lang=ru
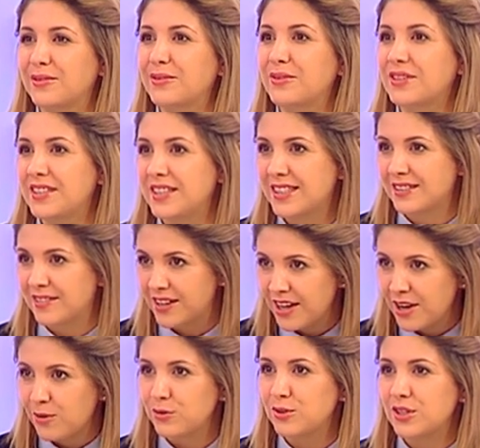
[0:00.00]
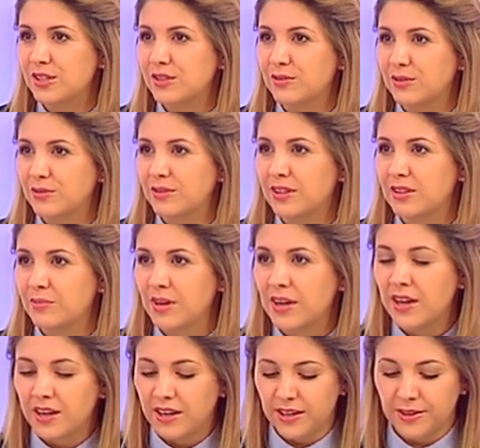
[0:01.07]
хора детства участвуют в этом
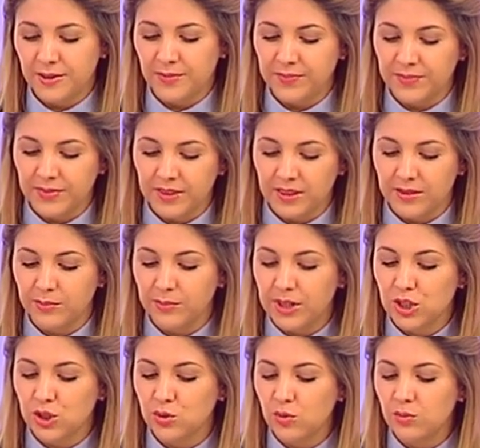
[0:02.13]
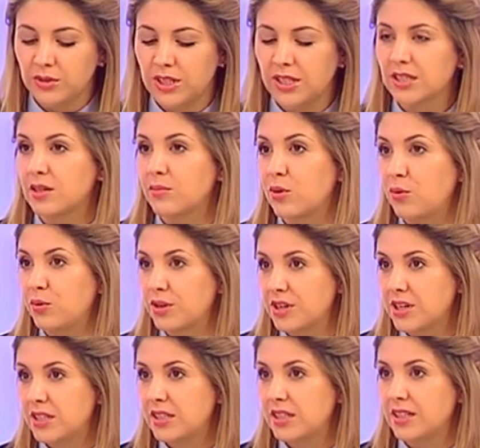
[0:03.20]
э, большом детском хоре
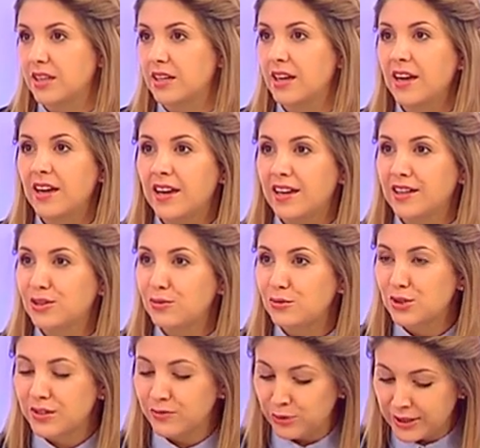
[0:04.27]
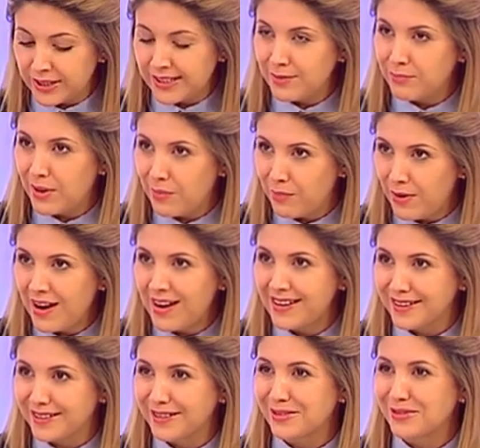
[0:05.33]
России. Это уже вот если
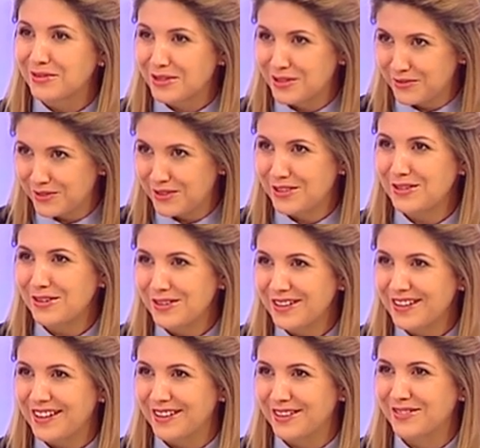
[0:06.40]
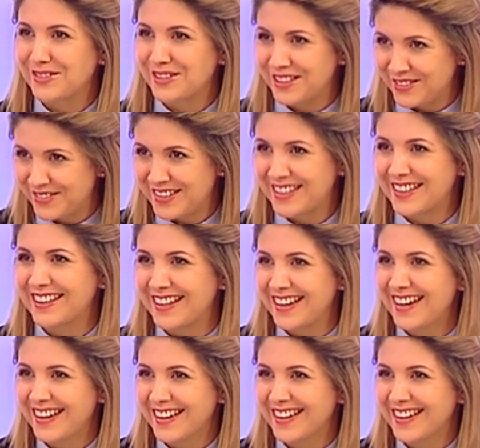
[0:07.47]
попали, то уже все, это уже навсегда